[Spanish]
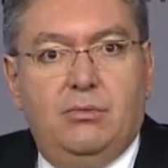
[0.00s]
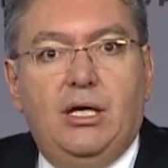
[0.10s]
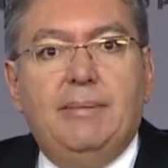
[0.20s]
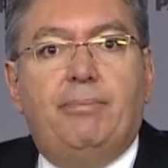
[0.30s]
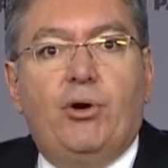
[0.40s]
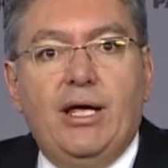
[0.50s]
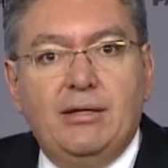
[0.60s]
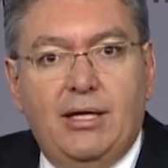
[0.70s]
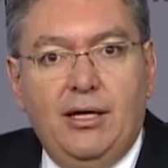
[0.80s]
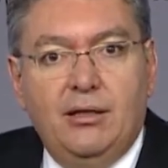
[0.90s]
y por
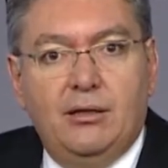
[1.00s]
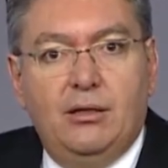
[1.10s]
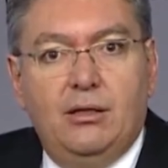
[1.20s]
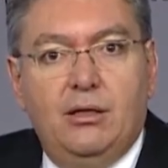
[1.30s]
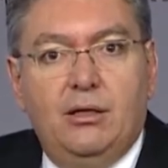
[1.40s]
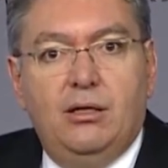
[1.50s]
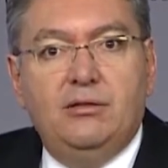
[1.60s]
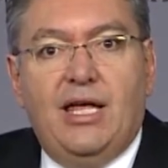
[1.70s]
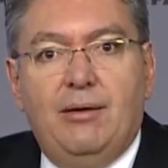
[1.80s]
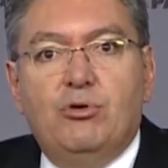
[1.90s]
ende
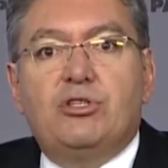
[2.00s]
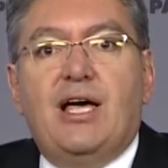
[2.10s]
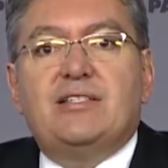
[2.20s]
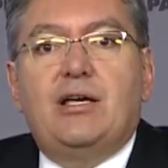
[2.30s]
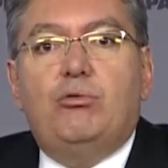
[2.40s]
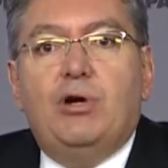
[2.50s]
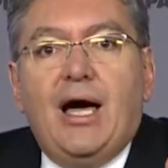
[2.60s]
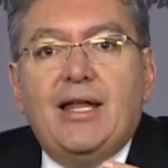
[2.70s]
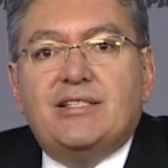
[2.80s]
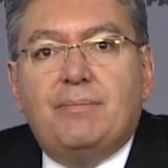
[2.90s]
tenemos que
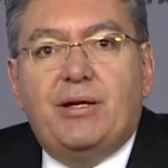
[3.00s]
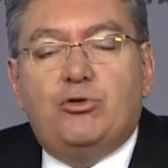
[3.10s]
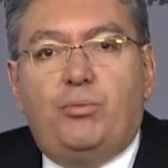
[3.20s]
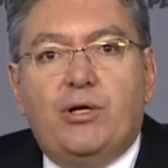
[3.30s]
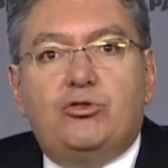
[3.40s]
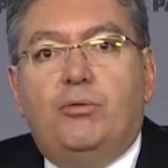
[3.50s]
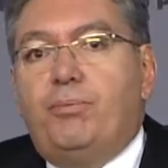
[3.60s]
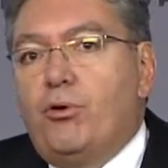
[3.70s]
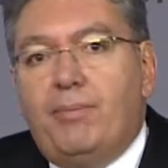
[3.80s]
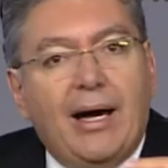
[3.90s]
asegurar ese presupuesto
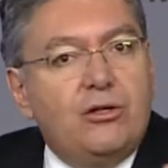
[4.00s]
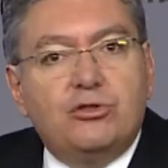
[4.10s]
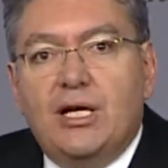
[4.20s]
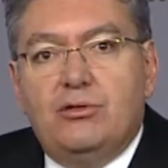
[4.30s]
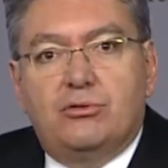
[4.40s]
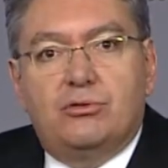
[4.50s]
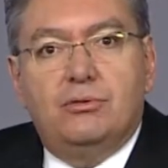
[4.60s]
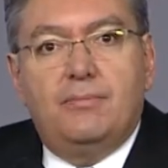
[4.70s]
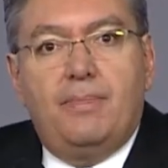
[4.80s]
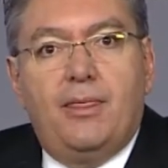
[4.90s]
por varios años.
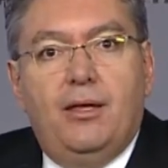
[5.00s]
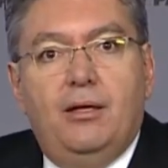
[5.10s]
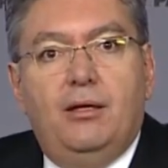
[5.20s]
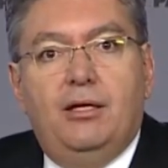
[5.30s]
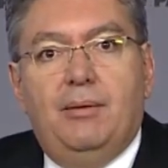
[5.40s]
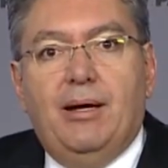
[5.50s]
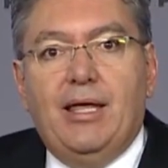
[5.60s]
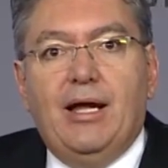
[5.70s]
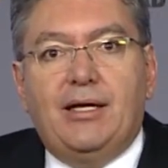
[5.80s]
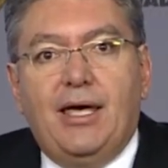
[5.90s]
De
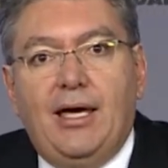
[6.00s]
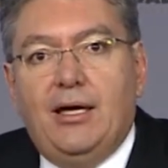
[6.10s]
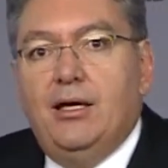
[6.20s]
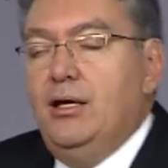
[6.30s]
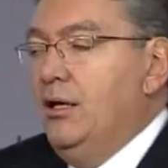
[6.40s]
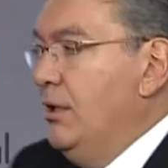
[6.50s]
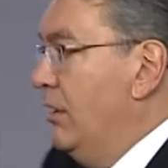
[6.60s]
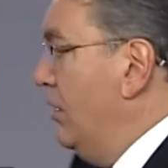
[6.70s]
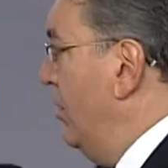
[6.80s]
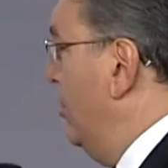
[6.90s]
manera que
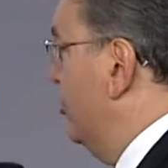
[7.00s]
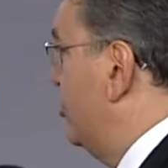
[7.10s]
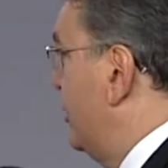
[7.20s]
los